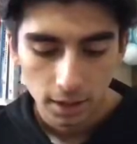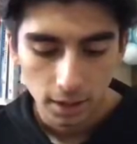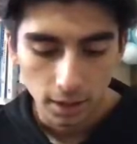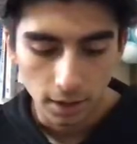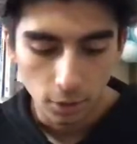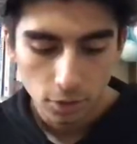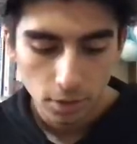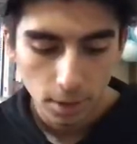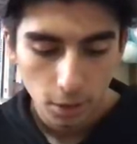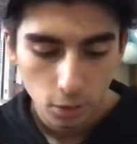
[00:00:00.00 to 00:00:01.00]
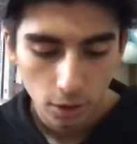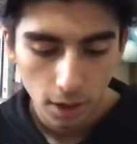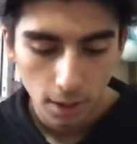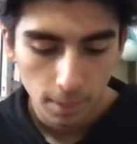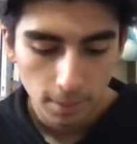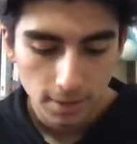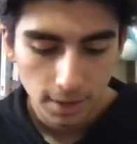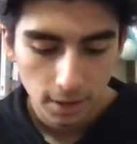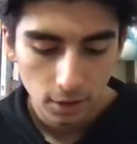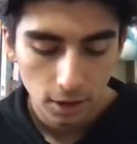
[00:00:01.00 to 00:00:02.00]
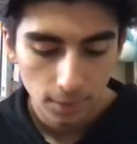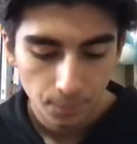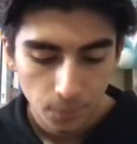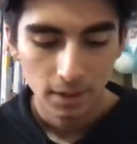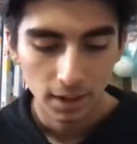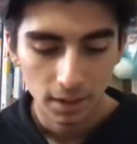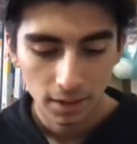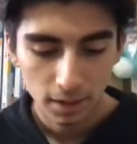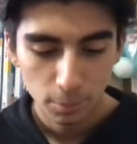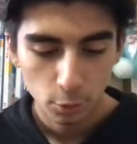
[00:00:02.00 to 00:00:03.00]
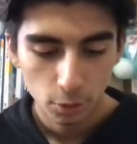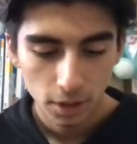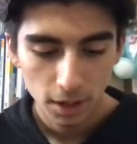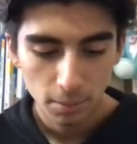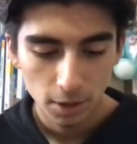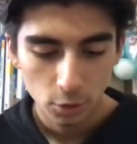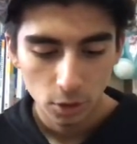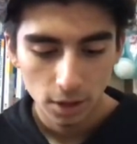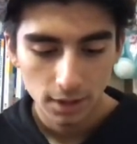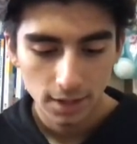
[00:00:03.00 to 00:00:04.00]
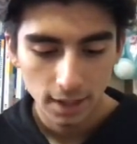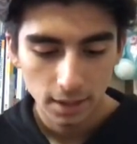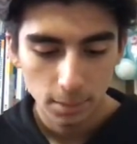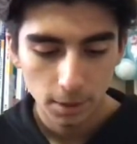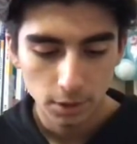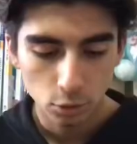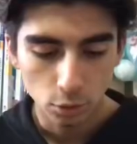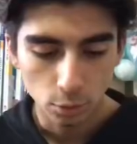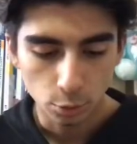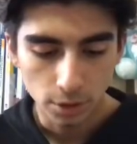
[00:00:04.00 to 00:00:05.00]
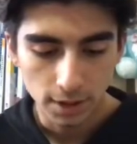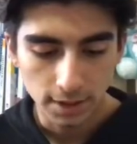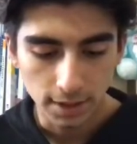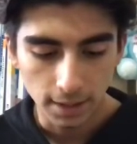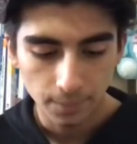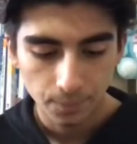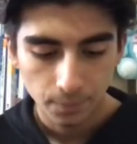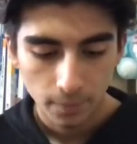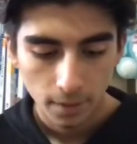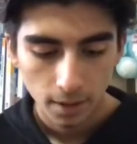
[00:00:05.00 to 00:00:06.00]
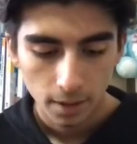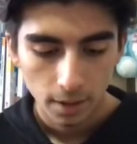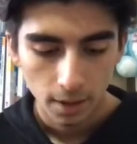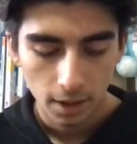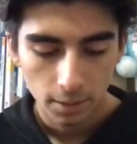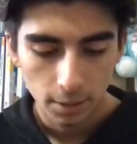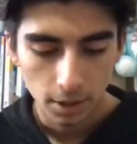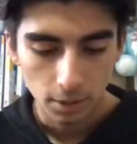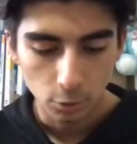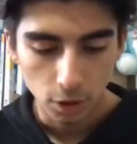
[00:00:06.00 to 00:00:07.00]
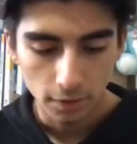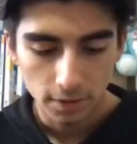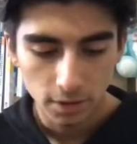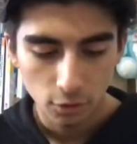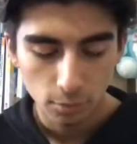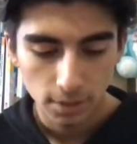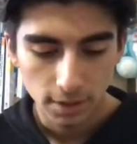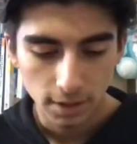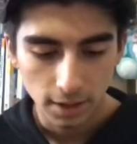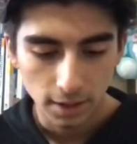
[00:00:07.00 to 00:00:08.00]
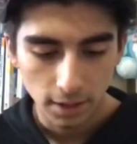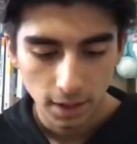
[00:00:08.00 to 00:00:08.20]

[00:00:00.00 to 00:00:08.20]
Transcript: E, o zaman şöyle hemen saldıralım. Yıldırım büyülerimle şöyle saldırmak istiyorum şu ikisine. Hadi bakalım şu hava savunmasını al.